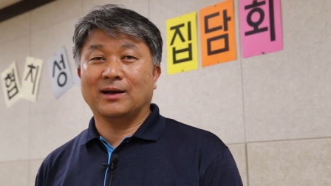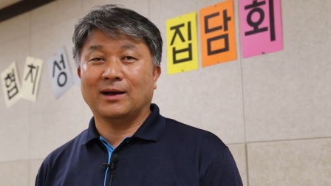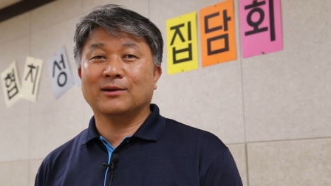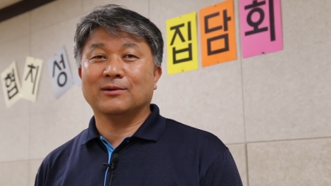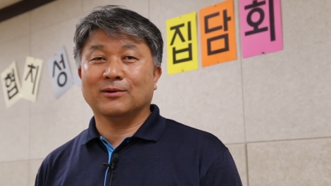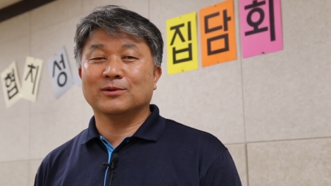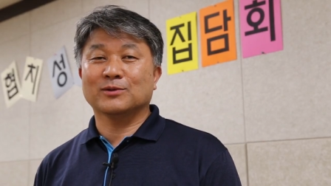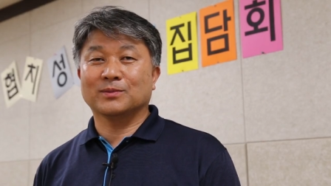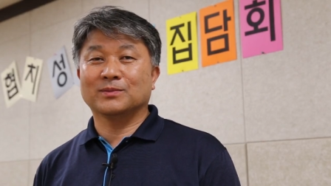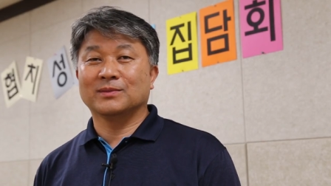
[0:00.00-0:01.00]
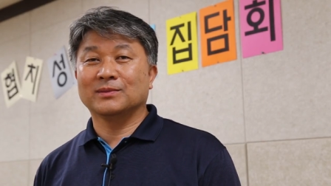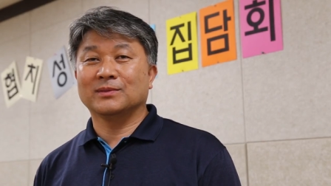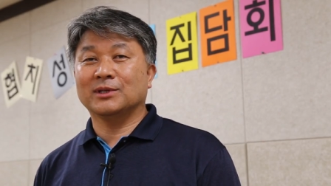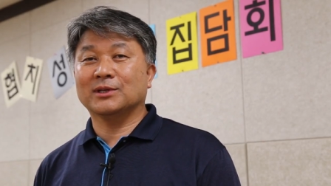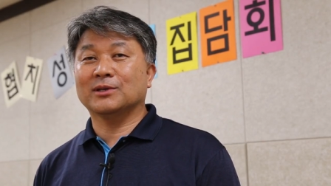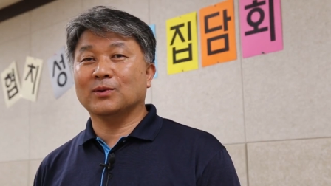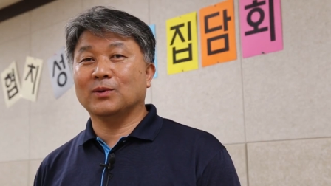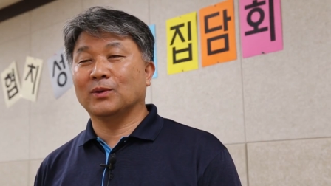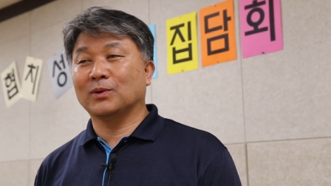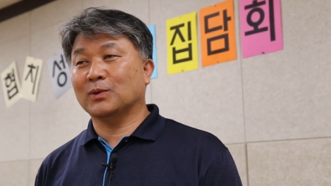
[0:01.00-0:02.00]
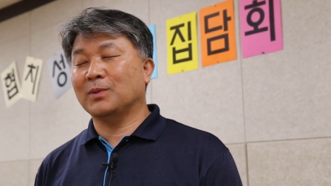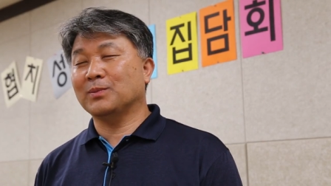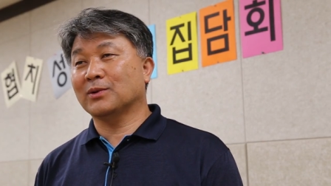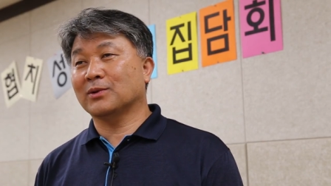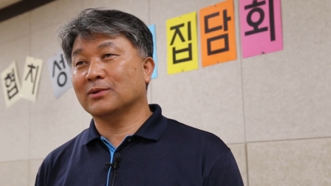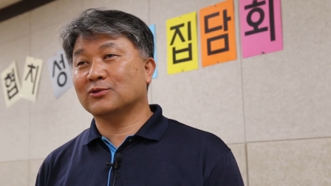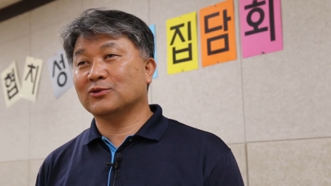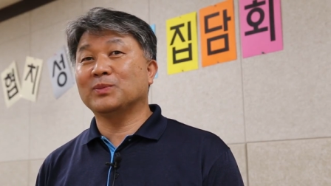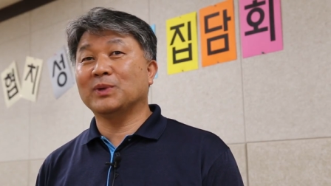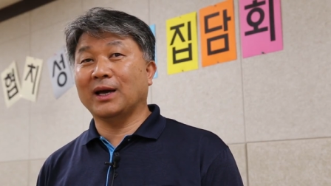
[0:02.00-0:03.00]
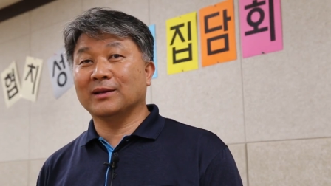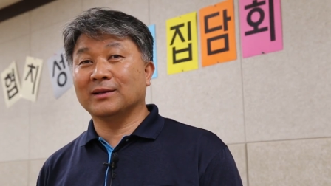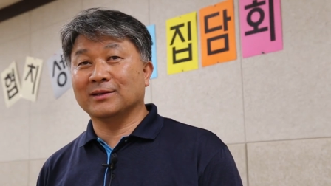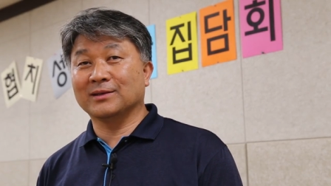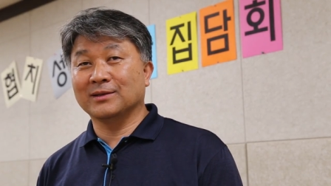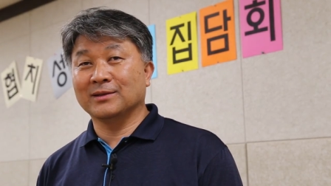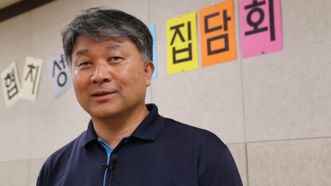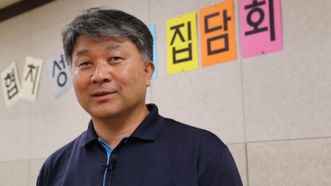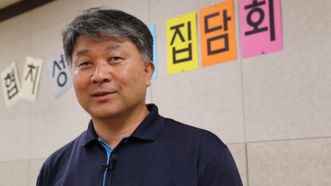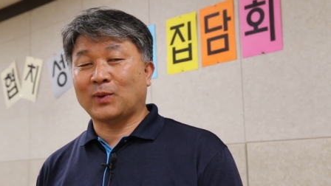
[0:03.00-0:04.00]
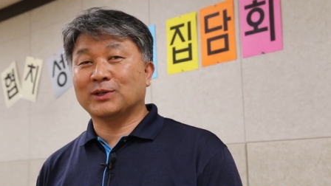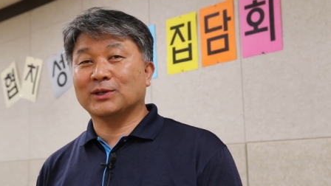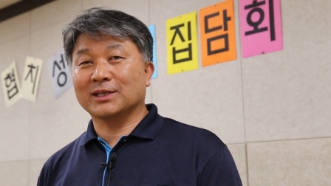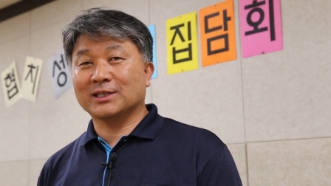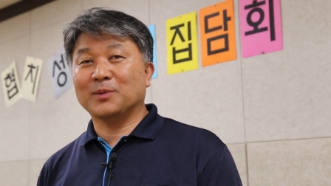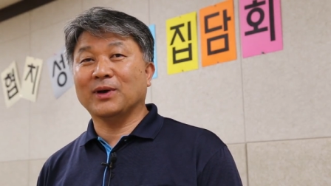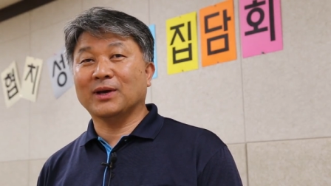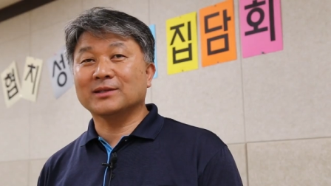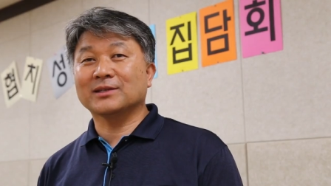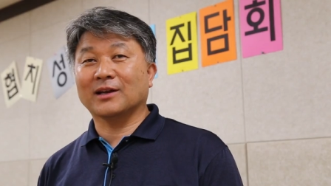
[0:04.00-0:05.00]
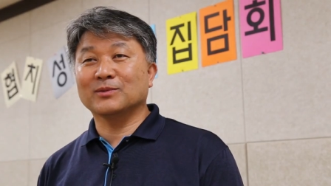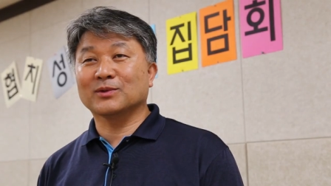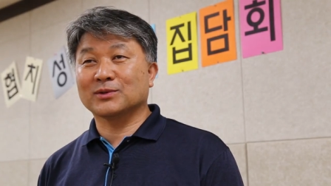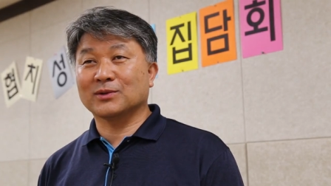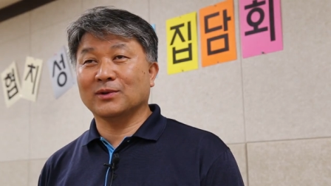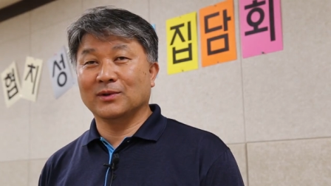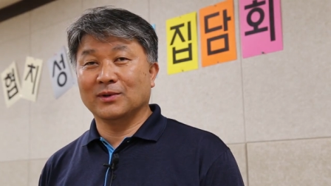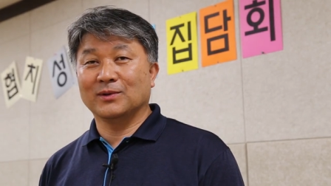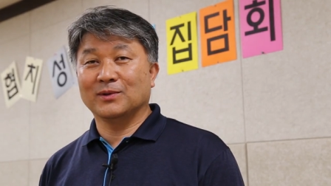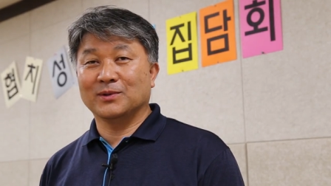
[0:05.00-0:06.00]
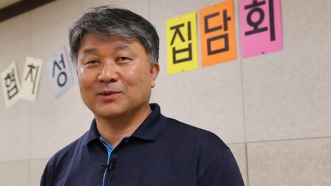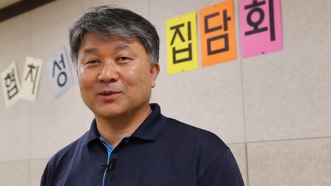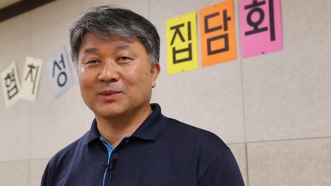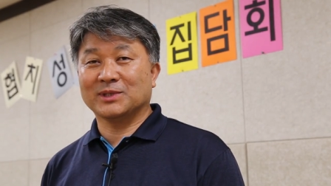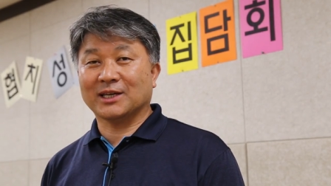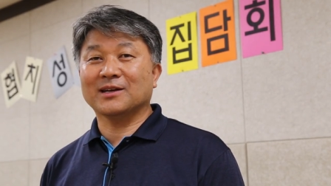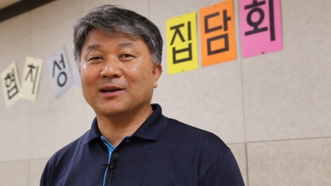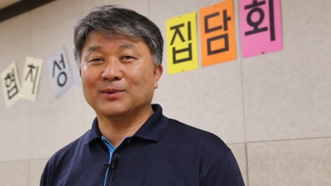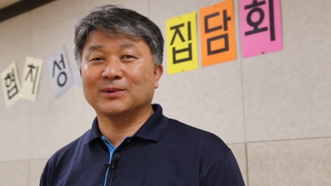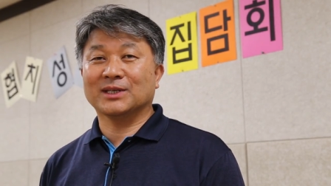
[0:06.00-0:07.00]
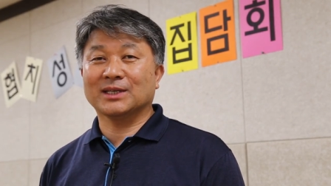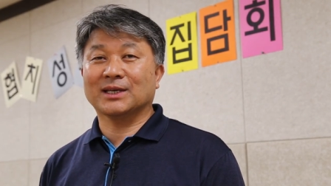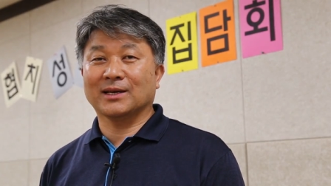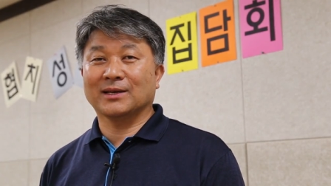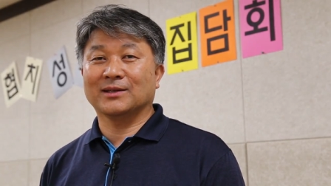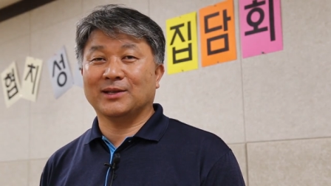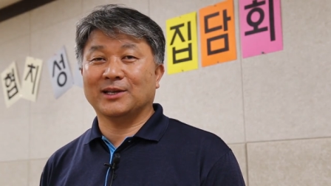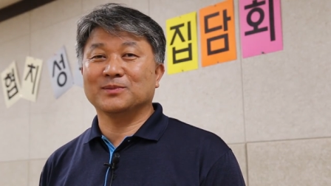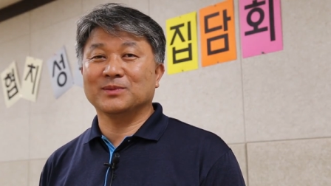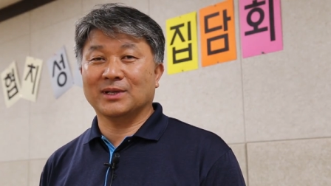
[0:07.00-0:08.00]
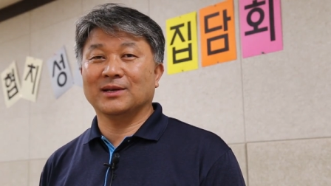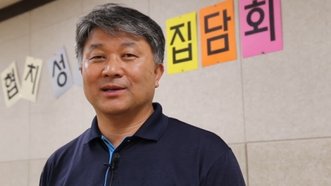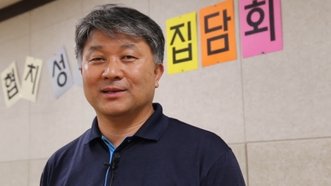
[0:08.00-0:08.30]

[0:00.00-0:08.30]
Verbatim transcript: 하는 거를 좀 느끼고 또 한편으로는 준비하는 과정에 참여한 한 사람으로서 좀 책임감도 느끼게 됐습니다.